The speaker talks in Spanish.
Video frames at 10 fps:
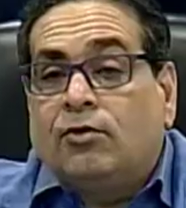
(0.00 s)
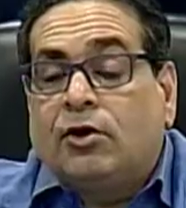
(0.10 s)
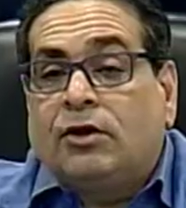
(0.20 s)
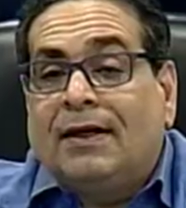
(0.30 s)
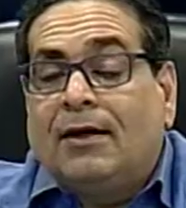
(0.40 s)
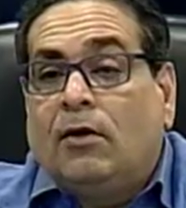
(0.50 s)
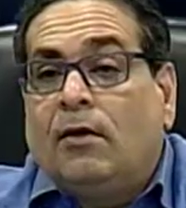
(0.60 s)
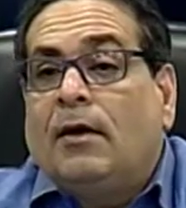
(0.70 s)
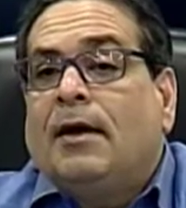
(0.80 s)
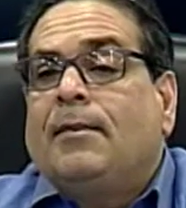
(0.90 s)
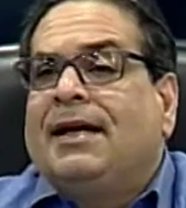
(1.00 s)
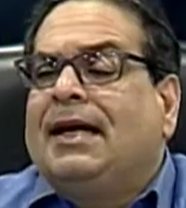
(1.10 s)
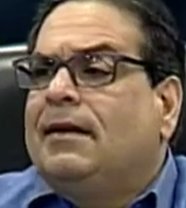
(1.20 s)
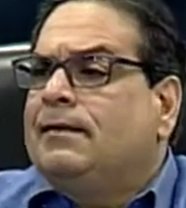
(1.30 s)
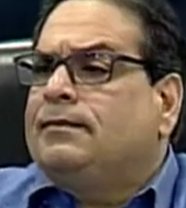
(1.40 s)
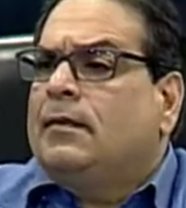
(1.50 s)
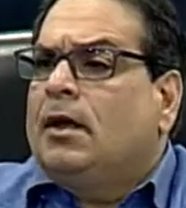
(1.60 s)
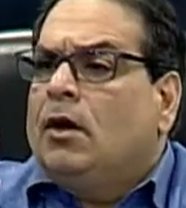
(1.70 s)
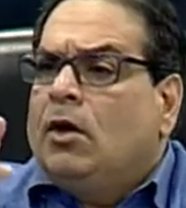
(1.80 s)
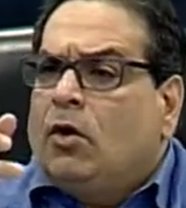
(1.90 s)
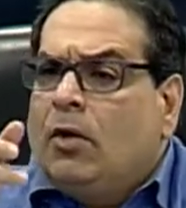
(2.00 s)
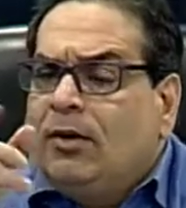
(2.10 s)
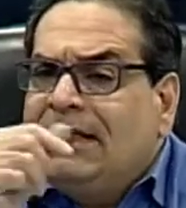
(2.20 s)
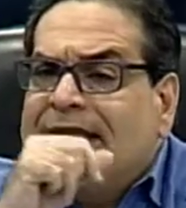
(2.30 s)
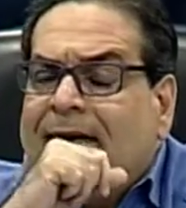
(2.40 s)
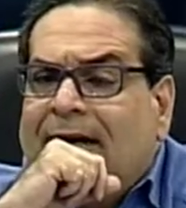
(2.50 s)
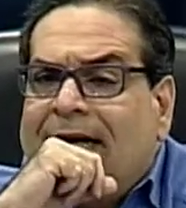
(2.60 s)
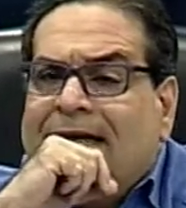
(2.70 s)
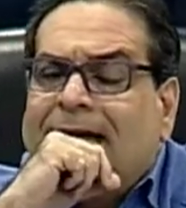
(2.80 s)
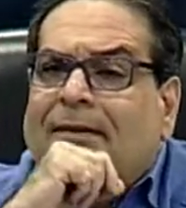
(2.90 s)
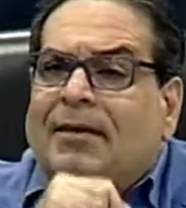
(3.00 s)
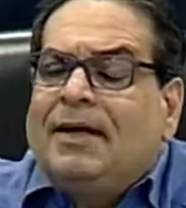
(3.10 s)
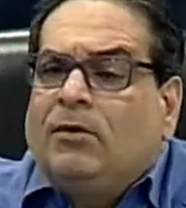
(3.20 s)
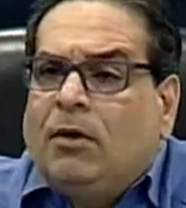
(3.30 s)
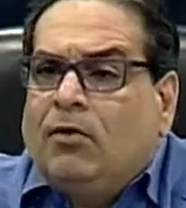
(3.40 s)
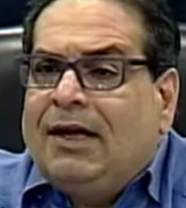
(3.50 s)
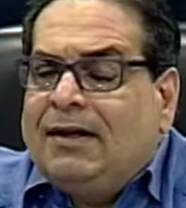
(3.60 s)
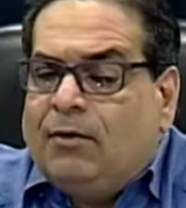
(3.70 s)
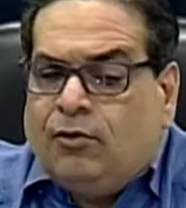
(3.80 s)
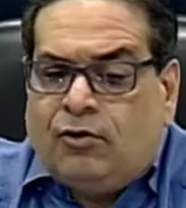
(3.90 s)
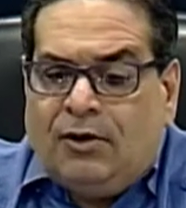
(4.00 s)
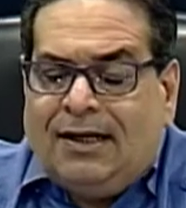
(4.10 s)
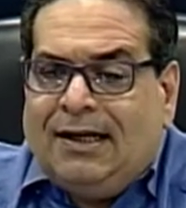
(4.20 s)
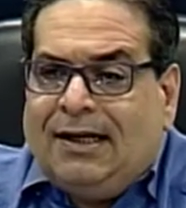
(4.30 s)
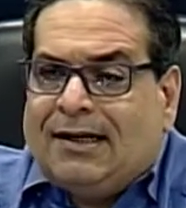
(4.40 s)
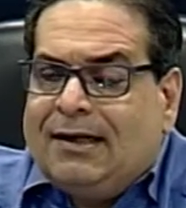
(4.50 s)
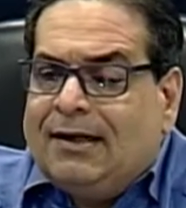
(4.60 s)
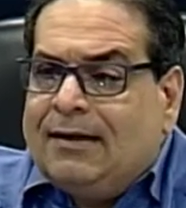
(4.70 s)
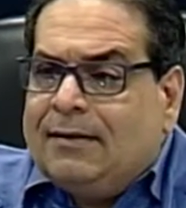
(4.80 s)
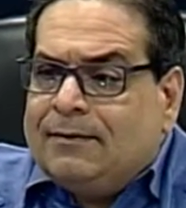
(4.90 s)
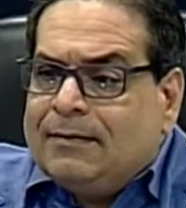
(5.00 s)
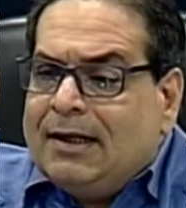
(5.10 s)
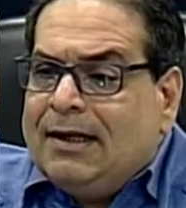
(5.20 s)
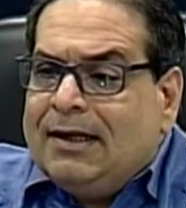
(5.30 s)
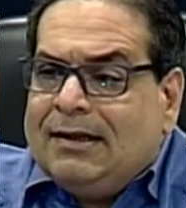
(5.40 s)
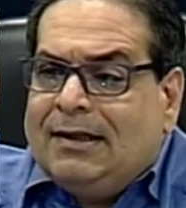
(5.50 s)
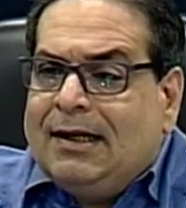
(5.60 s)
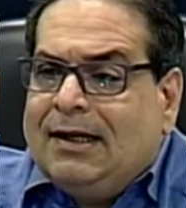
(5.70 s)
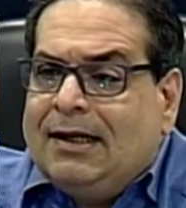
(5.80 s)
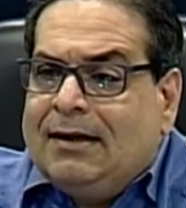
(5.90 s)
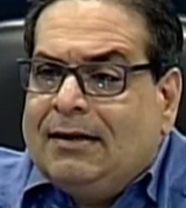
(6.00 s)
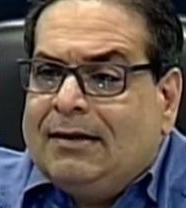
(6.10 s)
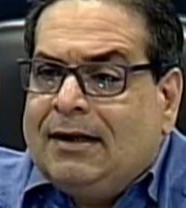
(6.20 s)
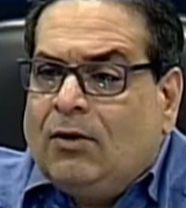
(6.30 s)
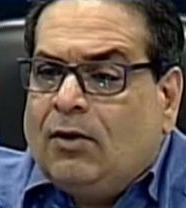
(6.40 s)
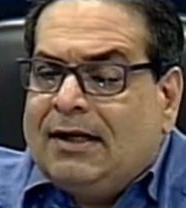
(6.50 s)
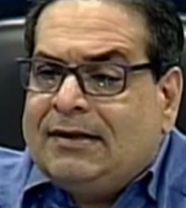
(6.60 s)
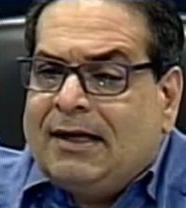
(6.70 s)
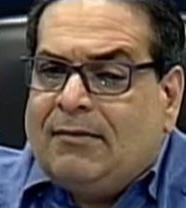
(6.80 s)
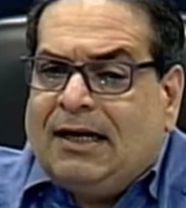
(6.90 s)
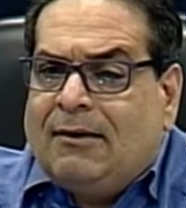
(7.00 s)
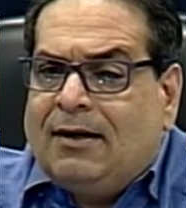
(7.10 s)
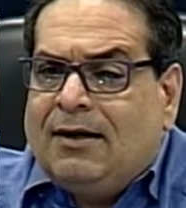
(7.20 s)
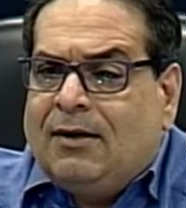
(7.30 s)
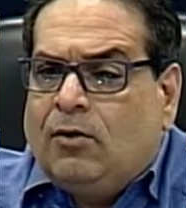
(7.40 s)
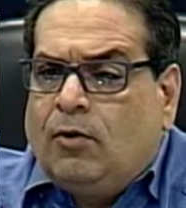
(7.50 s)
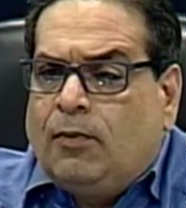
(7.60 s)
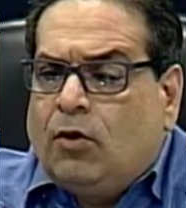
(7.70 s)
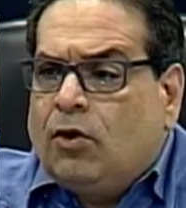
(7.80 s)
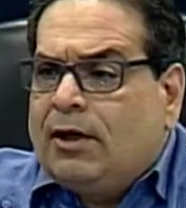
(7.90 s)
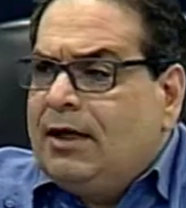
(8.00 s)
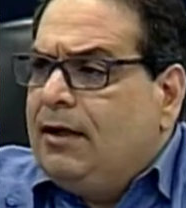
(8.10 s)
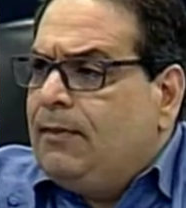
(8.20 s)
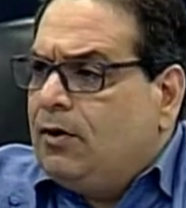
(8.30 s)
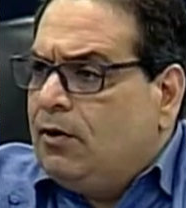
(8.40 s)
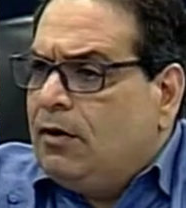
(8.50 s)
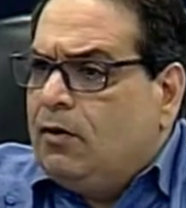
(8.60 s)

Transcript: yo No, no, aquí el único lugar donde yo soy jefe es aquí. Cuando estaba ayer viendo algunas discusiones en las redes, de, lo que se hablaba del grupo Corripio, no del